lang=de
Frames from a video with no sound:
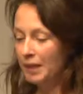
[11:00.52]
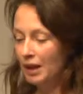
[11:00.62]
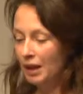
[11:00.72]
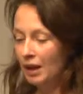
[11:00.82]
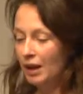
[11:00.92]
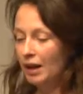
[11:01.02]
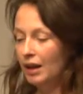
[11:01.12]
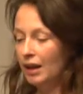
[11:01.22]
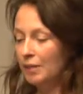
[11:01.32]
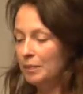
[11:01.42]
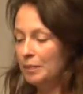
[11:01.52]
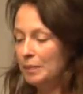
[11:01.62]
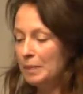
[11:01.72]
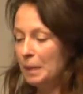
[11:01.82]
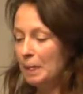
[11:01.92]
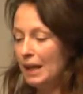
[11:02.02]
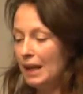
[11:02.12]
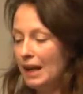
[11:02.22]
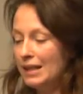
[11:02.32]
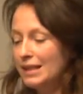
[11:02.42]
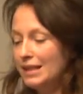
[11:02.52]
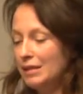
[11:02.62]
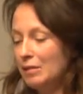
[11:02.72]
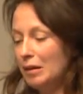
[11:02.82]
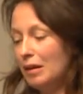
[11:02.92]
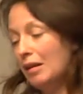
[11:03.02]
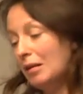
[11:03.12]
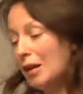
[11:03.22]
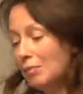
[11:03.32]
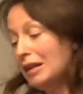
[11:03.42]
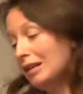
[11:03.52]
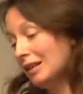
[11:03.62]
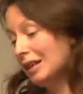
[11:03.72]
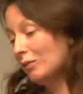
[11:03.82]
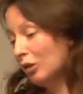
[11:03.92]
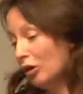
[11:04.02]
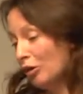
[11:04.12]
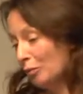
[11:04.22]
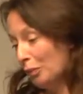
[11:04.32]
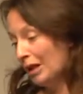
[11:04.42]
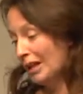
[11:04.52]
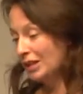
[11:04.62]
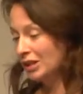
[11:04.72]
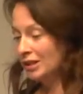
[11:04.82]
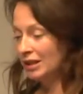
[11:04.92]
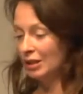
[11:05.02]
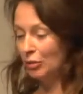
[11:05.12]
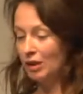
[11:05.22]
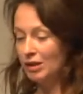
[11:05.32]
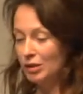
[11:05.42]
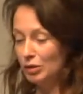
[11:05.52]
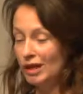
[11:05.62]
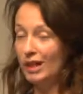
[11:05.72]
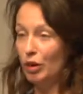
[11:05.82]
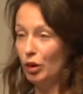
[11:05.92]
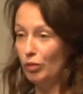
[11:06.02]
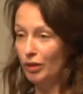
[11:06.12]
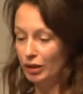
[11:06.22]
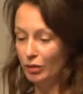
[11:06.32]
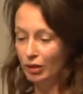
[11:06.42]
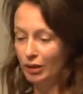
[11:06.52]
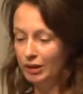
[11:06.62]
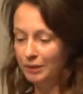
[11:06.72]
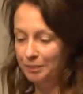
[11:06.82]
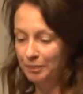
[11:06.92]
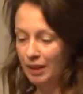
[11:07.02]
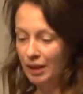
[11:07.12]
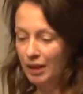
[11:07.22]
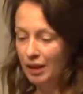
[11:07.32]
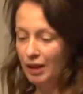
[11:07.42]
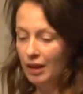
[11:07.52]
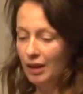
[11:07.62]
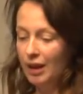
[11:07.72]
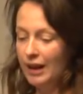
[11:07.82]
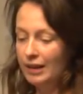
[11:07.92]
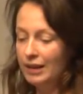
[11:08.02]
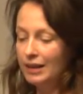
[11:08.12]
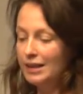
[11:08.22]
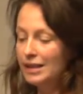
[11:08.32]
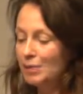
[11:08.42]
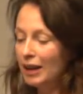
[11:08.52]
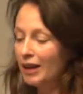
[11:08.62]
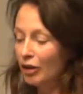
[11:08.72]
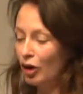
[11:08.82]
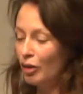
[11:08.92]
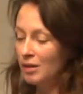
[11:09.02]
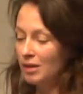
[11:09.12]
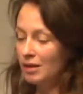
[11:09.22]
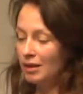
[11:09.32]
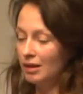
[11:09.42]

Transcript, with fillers: Gibson, der den Begriff Megacorp quasi erfunden hat als eine riesige böse Firma, die die Welt übernehmen will.